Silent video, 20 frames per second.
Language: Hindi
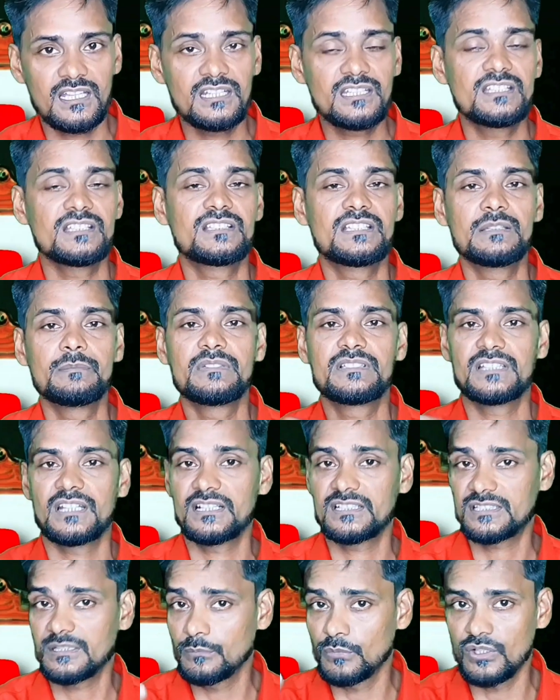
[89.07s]
अगर किसी भी
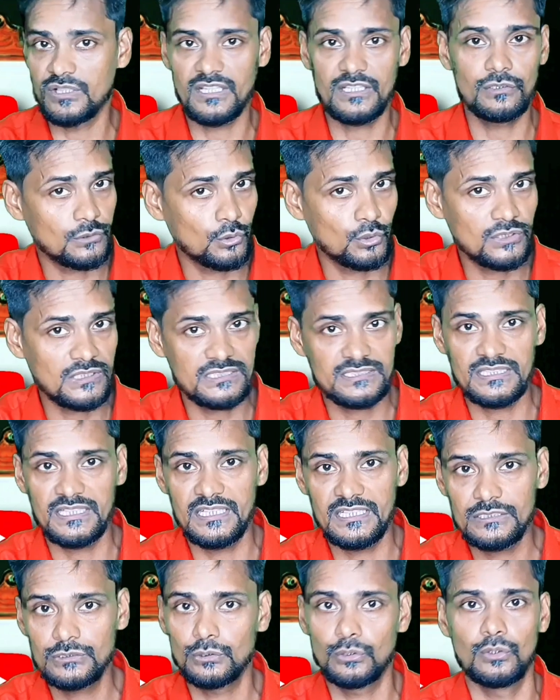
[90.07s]
तरह से मोनेटाइज हो जाता
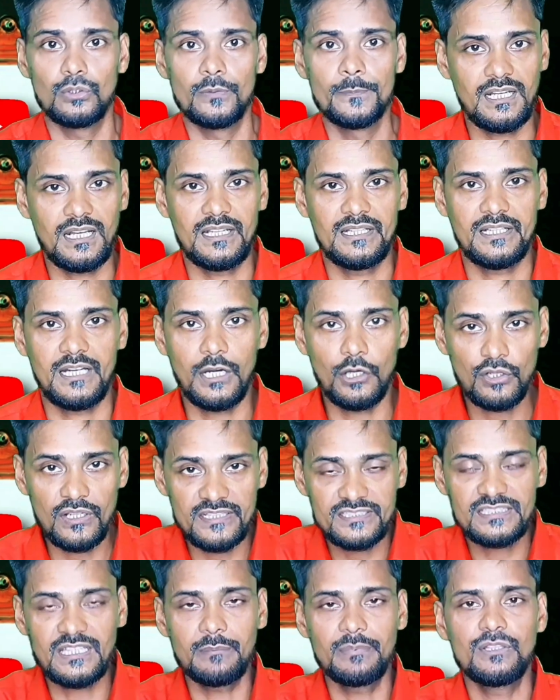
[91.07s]
है तो और
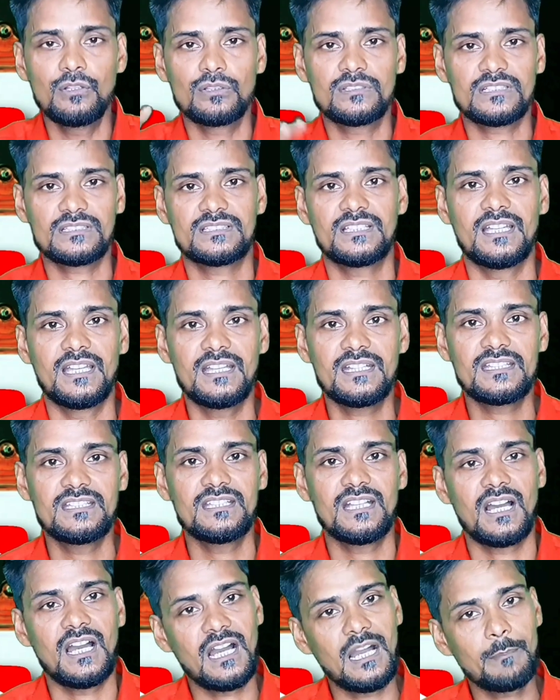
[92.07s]
ऐसा भी हो सकता है
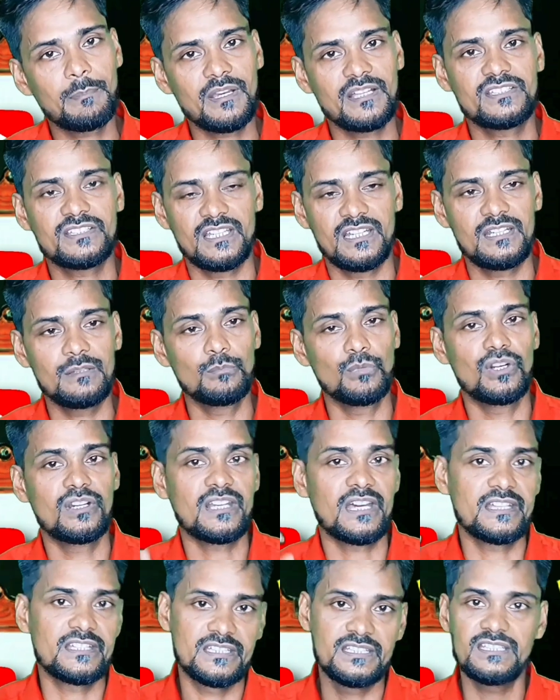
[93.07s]
कि आपका चैनल
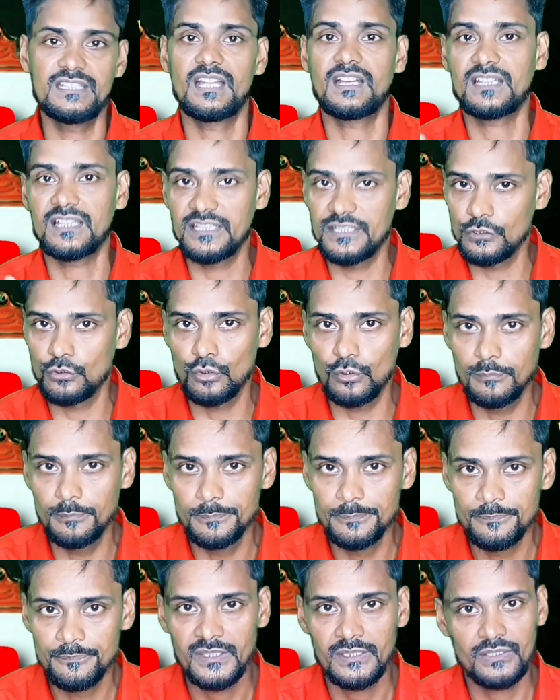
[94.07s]
मोनेटाइज ही ना करे यूट्यूब
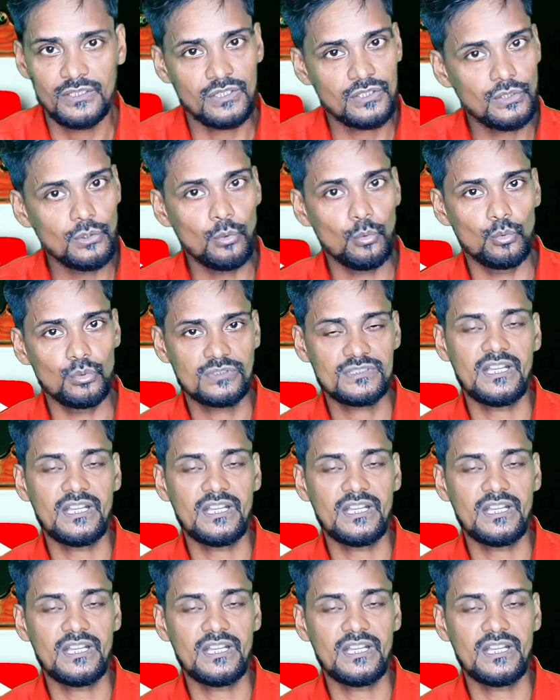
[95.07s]
क्योंकि